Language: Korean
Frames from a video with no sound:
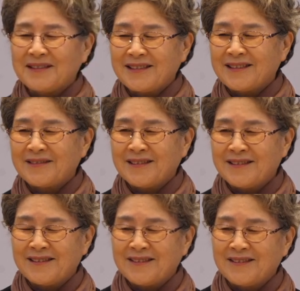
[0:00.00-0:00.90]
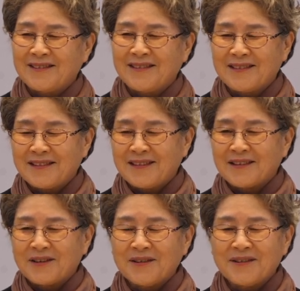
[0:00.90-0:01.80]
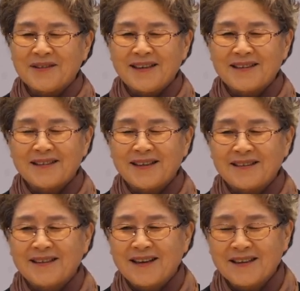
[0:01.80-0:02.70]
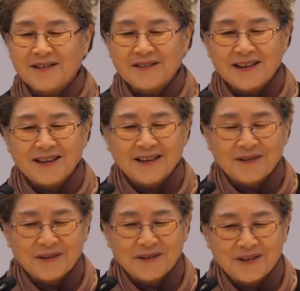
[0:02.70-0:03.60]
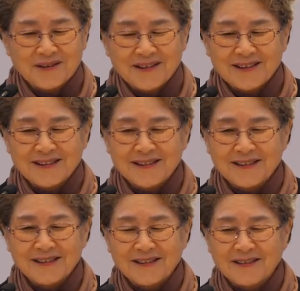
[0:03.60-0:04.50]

들고 토요일 날은 학교를 안 가고 교회로 가거든요.